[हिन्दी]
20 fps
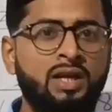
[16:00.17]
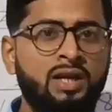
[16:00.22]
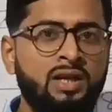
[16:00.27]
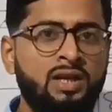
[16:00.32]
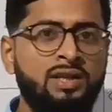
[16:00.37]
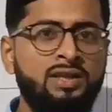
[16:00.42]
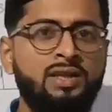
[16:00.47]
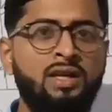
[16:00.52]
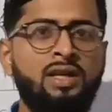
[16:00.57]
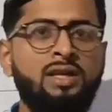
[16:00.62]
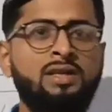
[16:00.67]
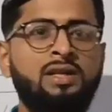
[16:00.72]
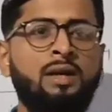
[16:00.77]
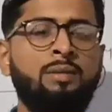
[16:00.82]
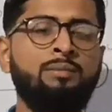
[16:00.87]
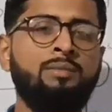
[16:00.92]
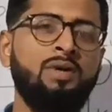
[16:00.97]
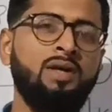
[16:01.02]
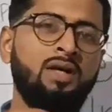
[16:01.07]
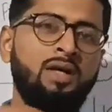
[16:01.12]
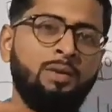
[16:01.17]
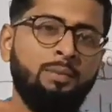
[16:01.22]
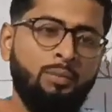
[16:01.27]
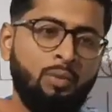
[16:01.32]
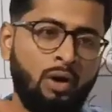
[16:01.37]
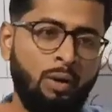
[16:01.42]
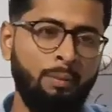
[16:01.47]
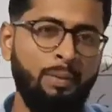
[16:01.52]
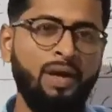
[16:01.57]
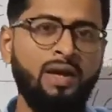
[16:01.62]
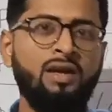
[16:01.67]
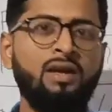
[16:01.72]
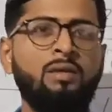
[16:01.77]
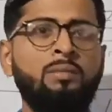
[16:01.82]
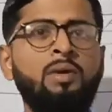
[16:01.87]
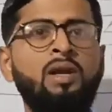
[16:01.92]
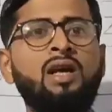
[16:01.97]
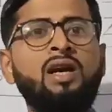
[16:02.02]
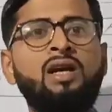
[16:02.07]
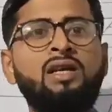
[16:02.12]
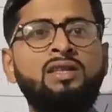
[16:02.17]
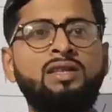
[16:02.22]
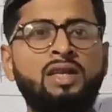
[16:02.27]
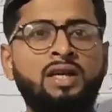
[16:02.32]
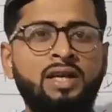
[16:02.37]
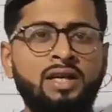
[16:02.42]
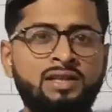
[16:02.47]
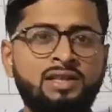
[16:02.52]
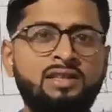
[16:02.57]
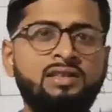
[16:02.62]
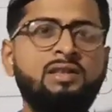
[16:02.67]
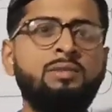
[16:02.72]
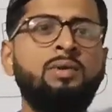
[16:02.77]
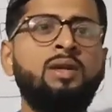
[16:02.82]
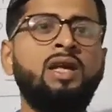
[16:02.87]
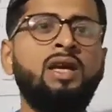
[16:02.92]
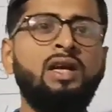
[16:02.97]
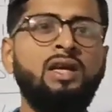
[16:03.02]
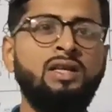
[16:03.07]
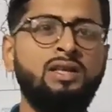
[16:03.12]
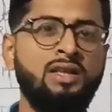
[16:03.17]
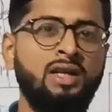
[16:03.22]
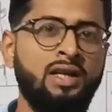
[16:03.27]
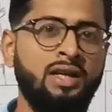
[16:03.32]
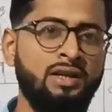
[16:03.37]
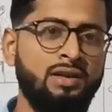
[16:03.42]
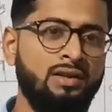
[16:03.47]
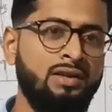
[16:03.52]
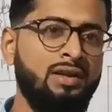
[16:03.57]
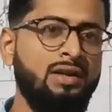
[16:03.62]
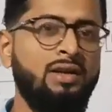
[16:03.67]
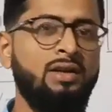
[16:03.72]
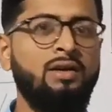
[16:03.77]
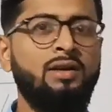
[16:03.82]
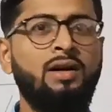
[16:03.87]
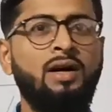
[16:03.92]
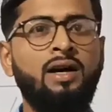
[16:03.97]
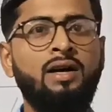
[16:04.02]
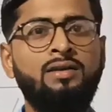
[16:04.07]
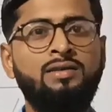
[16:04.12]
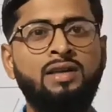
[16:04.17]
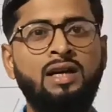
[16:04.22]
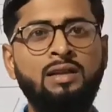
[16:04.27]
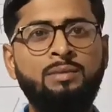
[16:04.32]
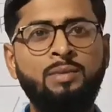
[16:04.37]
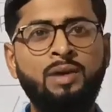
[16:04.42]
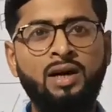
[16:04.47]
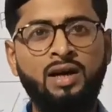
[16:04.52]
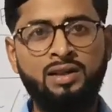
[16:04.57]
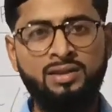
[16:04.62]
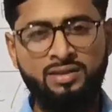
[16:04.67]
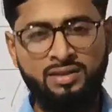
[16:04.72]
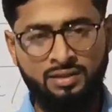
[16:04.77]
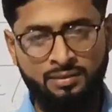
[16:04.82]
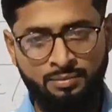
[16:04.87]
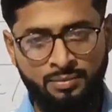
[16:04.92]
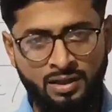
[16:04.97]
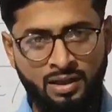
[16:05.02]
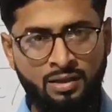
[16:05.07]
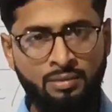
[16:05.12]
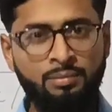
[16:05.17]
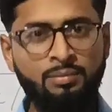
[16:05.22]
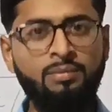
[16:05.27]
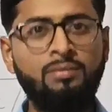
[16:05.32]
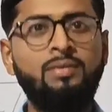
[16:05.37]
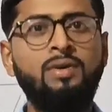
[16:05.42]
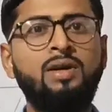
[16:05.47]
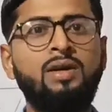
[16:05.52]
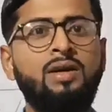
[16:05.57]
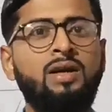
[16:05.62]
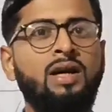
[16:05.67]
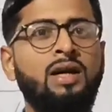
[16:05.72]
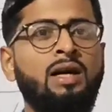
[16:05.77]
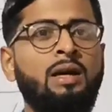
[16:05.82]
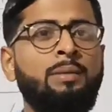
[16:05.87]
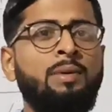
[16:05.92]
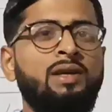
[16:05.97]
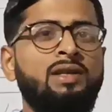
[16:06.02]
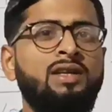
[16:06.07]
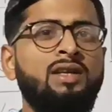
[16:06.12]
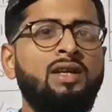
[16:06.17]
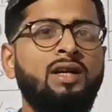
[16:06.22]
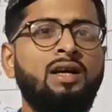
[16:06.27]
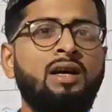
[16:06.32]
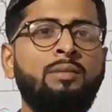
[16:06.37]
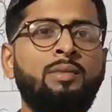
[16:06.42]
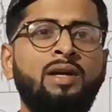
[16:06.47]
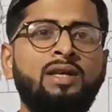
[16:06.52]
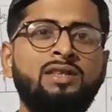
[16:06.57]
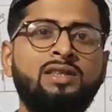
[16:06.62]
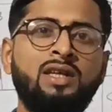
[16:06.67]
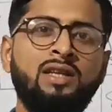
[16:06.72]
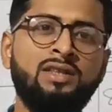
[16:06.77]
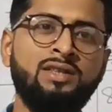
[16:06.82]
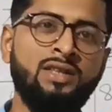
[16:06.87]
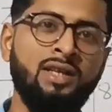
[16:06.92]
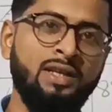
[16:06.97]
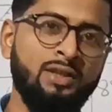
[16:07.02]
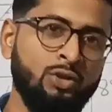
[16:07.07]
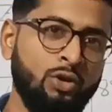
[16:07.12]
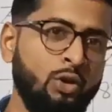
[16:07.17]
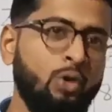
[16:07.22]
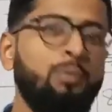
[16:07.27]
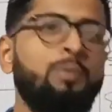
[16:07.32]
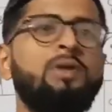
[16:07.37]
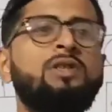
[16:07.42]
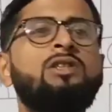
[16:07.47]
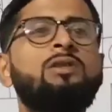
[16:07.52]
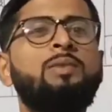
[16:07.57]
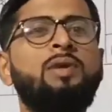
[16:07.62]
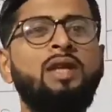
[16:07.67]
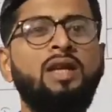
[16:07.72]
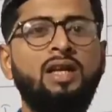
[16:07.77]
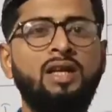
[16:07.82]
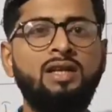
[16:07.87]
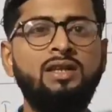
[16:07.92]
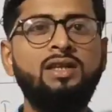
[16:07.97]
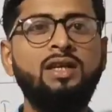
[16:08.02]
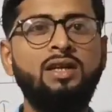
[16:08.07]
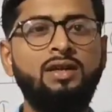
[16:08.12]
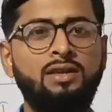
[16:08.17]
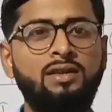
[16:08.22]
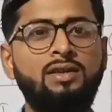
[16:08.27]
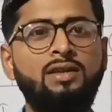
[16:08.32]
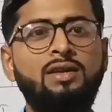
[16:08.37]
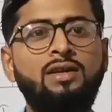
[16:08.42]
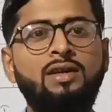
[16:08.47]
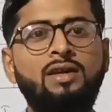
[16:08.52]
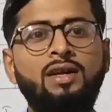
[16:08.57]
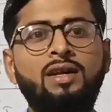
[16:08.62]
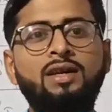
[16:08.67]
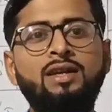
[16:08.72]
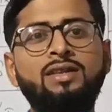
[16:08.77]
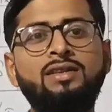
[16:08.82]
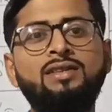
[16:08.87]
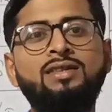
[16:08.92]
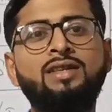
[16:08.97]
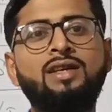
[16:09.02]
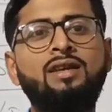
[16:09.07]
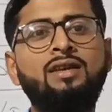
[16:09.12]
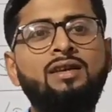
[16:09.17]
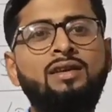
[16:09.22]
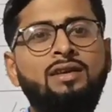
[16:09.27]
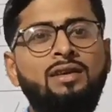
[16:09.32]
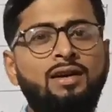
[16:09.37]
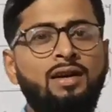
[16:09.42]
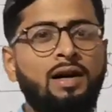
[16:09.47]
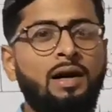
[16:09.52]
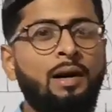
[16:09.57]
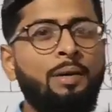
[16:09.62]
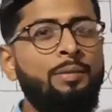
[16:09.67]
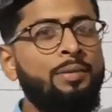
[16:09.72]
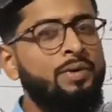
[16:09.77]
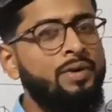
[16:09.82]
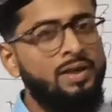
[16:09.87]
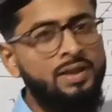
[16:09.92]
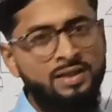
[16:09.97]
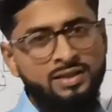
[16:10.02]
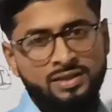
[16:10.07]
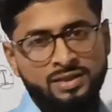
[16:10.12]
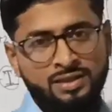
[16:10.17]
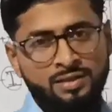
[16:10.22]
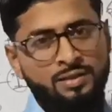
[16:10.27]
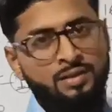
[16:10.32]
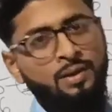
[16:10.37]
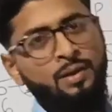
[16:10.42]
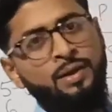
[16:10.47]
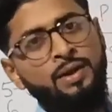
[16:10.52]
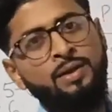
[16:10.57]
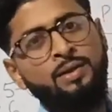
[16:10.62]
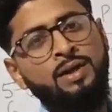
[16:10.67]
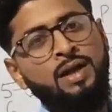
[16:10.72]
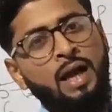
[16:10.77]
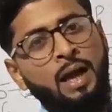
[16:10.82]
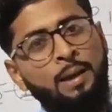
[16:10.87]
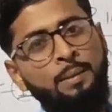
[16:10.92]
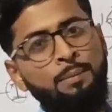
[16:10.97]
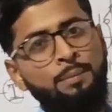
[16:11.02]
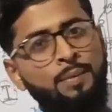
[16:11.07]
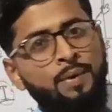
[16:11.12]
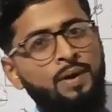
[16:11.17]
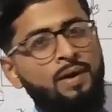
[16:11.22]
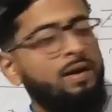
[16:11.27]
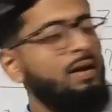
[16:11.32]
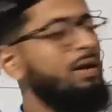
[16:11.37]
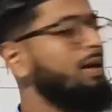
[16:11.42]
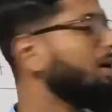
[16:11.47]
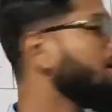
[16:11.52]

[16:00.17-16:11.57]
करेंगे कि चले हम पूरा बैंकिंग भी निकल जाए एस भी निकल जाए और साथ में हाथ मतलब अगर वैती गंगा में अच्छा चले तो यूपीएससी भी निकल जाए लेकिन सर हम इस टाइम पे